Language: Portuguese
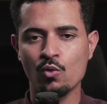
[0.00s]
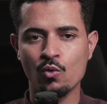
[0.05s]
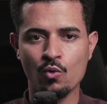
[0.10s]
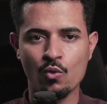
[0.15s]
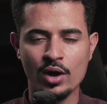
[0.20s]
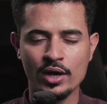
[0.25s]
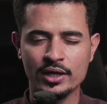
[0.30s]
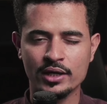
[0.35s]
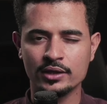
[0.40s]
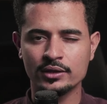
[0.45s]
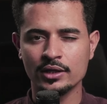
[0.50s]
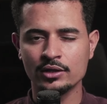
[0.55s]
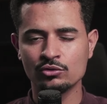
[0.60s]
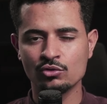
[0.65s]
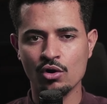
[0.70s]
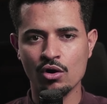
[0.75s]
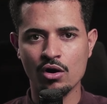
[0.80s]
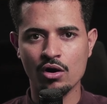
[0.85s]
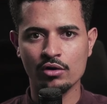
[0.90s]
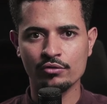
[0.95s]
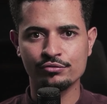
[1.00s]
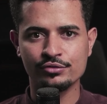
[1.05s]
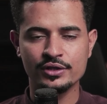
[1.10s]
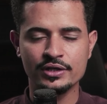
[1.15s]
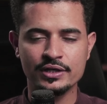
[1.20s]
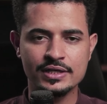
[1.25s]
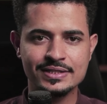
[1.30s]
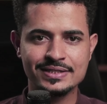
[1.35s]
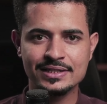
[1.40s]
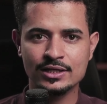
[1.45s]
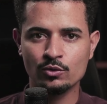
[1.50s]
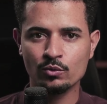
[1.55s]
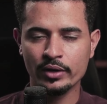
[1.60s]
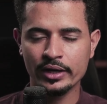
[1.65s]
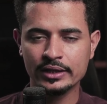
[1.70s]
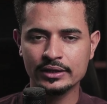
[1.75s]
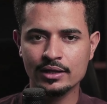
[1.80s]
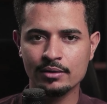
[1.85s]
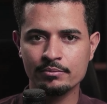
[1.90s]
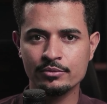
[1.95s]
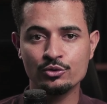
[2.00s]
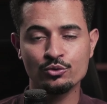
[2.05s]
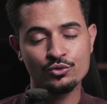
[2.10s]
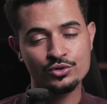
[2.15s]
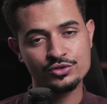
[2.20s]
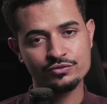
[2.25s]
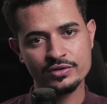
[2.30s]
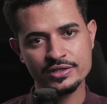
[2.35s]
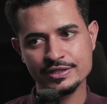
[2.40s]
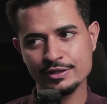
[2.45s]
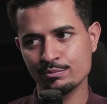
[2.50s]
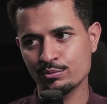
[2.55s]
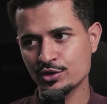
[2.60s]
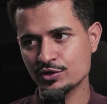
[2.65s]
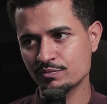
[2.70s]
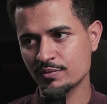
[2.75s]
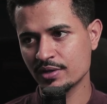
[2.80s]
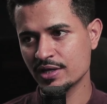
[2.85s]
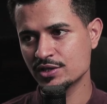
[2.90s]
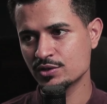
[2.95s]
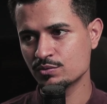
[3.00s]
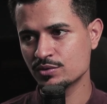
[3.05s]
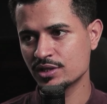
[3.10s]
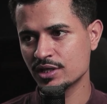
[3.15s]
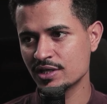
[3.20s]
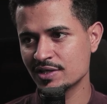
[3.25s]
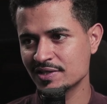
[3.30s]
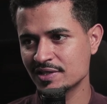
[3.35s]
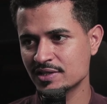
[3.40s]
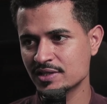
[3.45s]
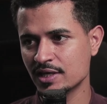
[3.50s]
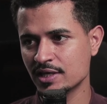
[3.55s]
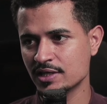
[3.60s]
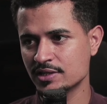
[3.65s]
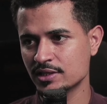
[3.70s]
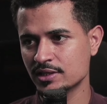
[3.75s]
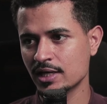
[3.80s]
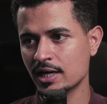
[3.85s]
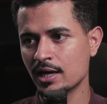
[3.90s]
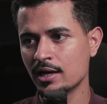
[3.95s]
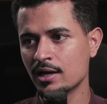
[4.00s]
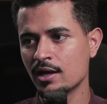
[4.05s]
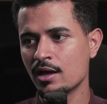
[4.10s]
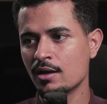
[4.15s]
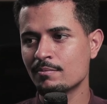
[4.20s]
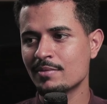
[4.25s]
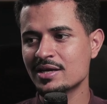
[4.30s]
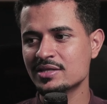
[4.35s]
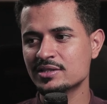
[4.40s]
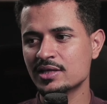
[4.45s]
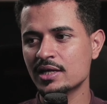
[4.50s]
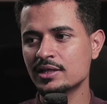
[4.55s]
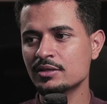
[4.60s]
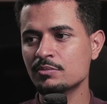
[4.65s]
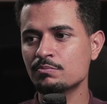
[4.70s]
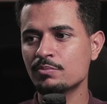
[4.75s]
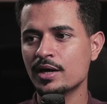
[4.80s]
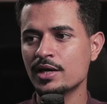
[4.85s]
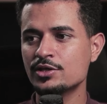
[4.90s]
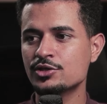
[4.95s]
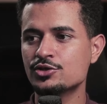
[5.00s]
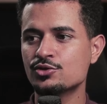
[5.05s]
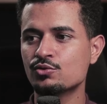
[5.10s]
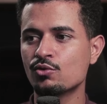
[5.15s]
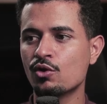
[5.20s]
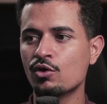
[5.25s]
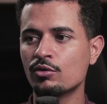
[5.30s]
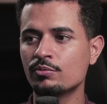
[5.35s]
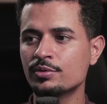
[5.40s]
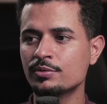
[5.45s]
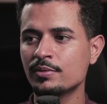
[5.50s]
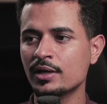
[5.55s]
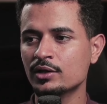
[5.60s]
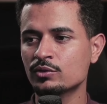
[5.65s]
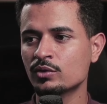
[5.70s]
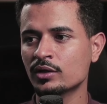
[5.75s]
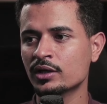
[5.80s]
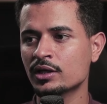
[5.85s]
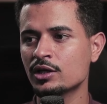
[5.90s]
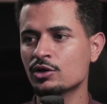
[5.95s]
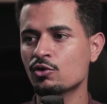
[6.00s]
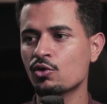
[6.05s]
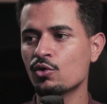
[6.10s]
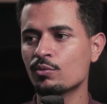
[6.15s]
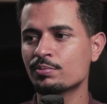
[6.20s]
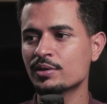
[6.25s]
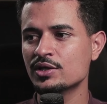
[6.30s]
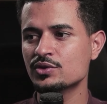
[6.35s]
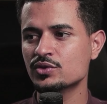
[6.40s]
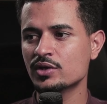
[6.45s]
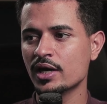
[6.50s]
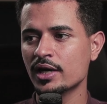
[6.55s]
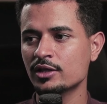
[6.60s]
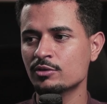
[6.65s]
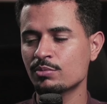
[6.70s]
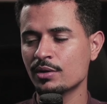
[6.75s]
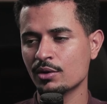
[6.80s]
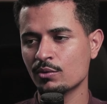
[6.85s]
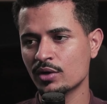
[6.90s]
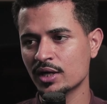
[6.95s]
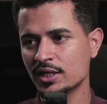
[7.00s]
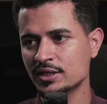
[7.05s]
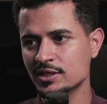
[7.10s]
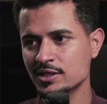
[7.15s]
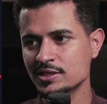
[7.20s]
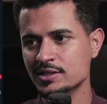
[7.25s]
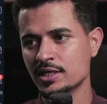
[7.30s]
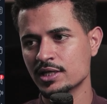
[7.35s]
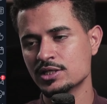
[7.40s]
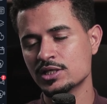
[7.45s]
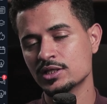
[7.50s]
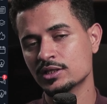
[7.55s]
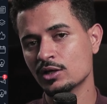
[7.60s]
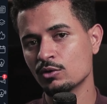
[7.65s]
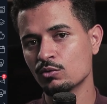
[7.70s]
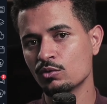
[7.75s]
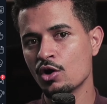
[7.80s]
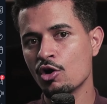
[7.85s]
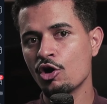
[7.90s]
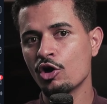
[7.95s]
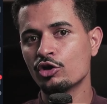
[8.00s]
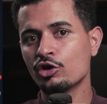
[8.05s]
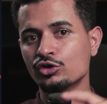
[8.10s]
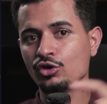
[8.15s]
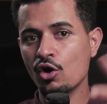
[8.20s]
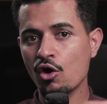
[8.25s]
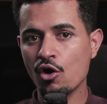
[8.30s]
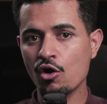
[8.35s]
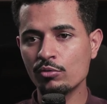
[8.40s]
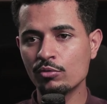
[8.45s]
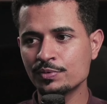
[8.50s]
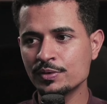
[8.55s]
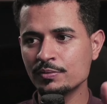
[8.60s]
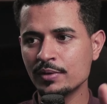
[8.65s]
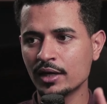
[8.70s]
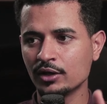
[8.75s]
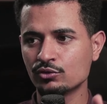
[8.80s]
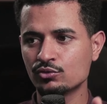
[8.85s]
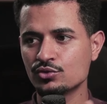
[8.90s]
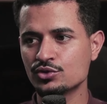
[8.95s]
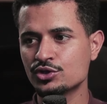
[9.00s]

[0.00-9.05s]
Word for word: 49, 50 mil, onde vai ser a próxima região de resistência, tá? Mas nada impede de um rompimento aqui com o preço caindo para 47. Então, no rompimento,